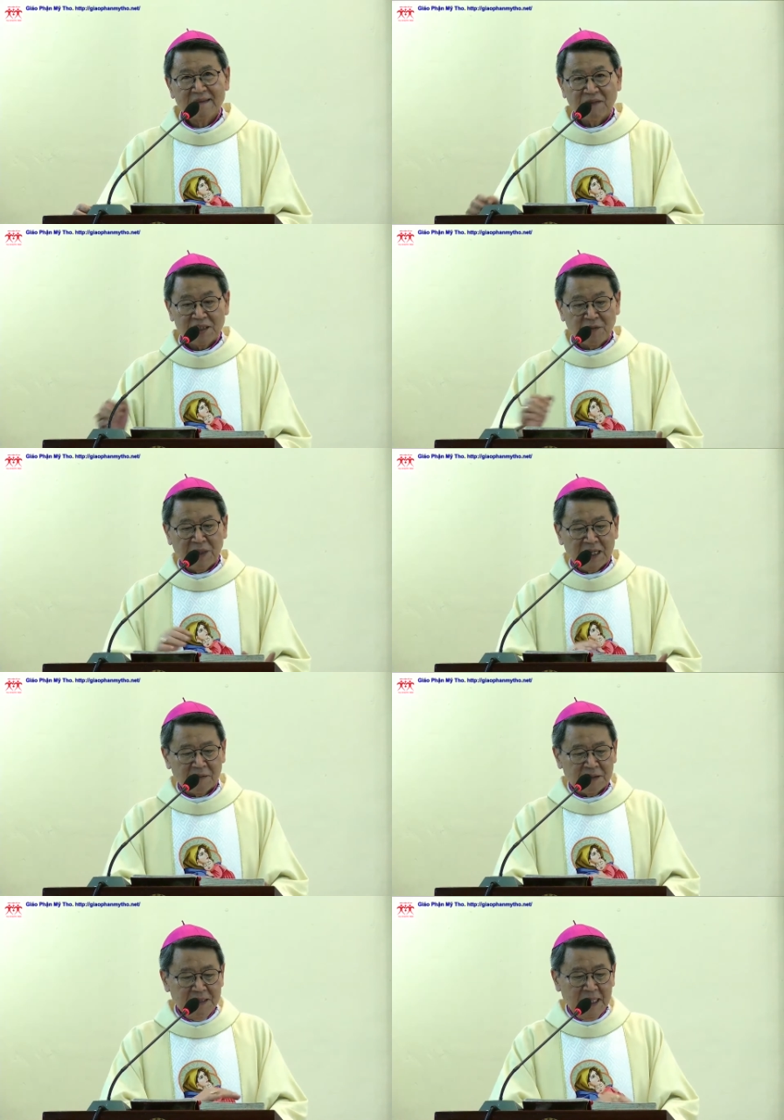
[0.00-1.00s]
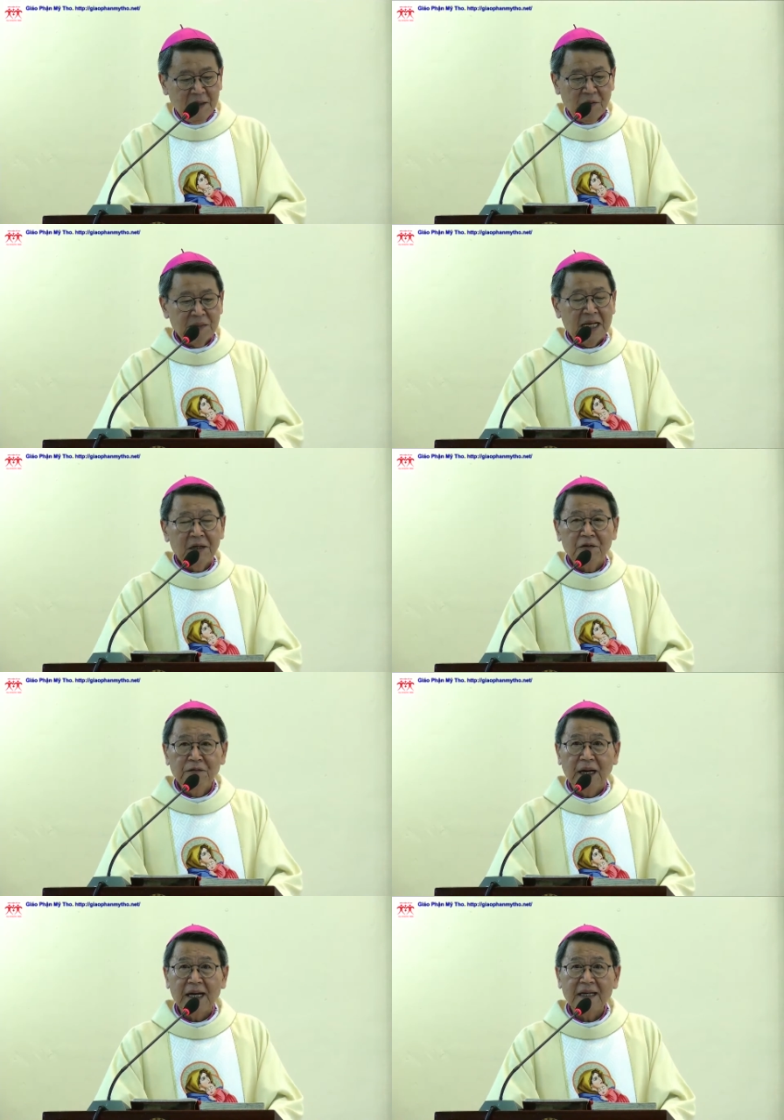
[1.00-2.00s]
Và trong bài đọc thứ nhất hôm nay
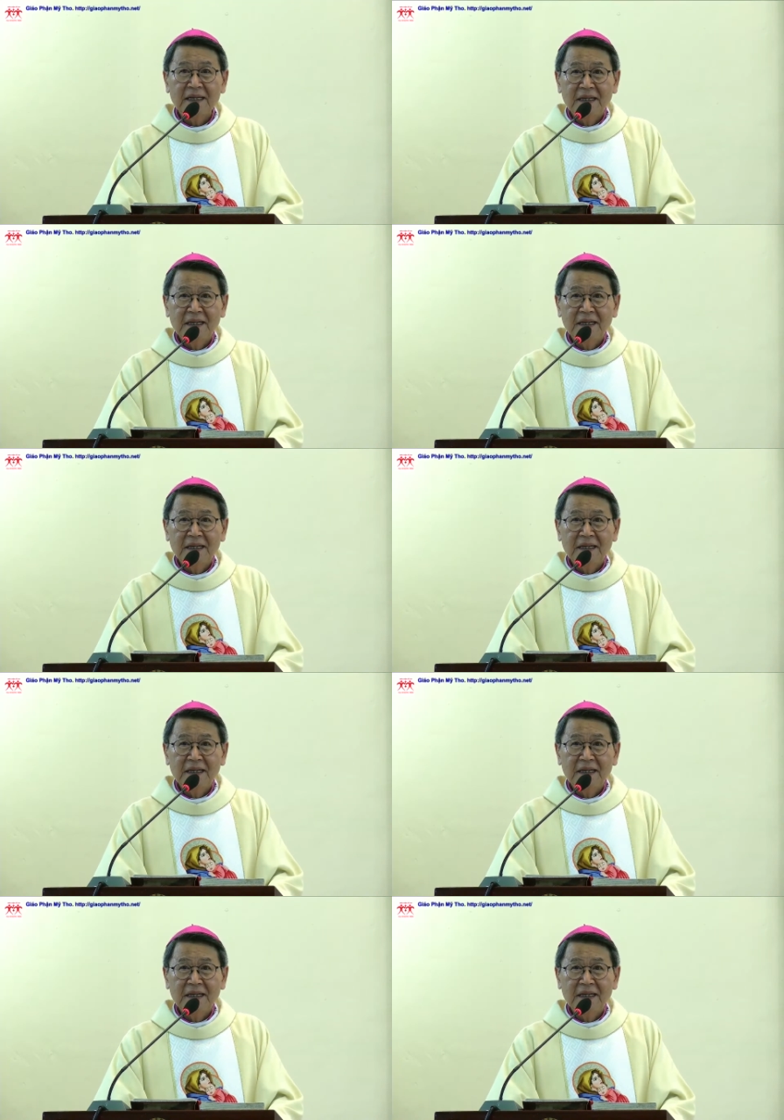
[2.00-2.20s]
cũng vậy.